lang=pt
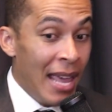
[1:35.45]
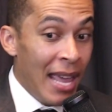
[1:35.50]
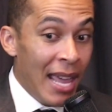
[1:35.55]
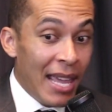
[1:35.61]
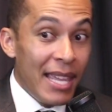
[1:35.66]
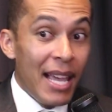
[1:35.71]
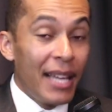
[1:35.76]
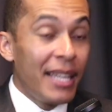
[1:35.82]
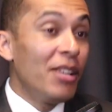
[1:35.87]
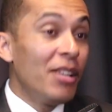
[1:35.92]
E
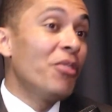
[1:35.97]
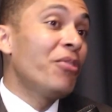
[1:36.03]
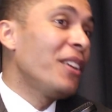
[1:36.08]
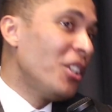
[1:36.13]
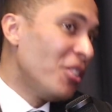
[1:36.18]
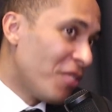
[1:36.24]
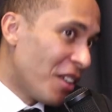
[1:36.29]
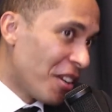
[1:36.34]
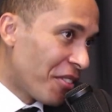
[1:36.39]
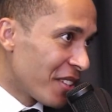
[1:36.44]
aí o filho não
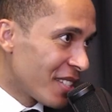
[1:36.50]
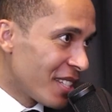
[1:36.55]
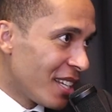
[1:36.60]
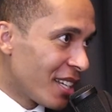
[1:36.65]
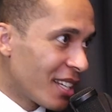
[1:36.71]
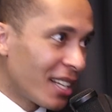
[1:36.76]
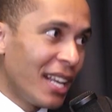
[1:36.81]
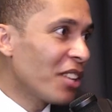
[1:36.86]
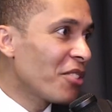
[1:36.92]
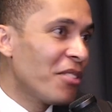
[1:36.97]
vai fazer?
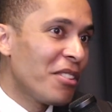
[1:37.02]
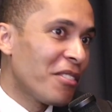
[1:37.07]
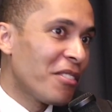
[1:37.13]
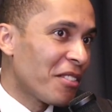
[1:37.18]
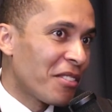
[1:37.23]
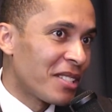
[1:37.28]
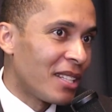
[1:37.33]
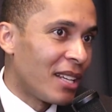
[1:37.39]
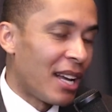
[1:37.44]
Claro que o filho vai fazer.